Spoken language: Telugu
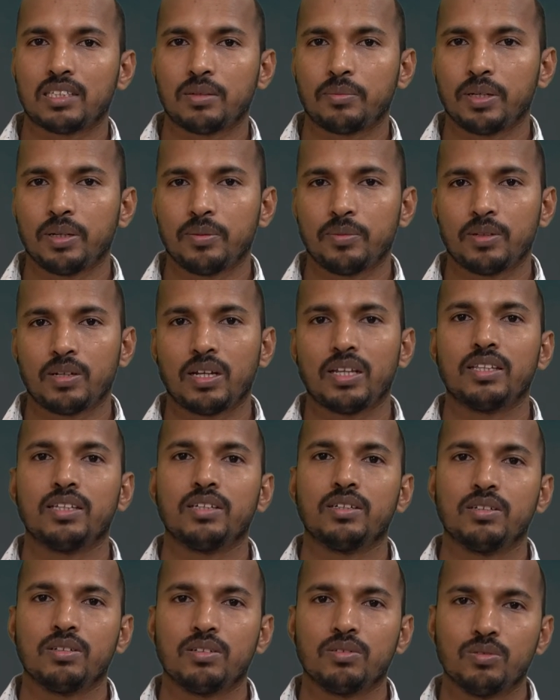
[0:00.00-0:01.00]
సమయం
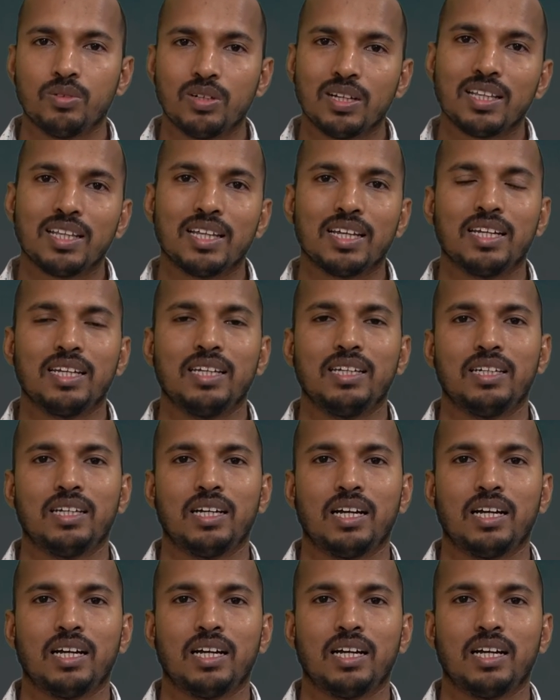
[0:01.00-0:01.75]
అనేది ఉన్నదని